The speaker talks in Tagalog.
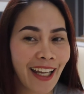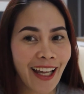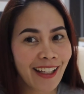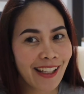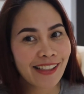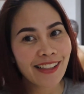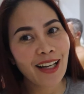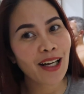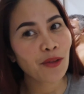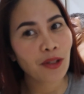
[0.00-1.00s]
Kay ang
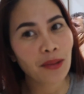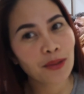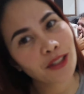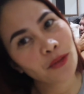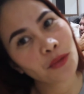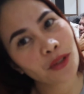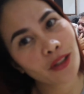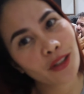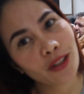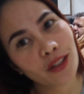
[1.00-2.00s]
isa, wala ko siya
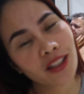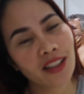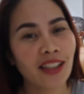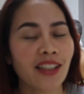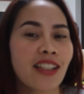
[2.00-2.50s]
work.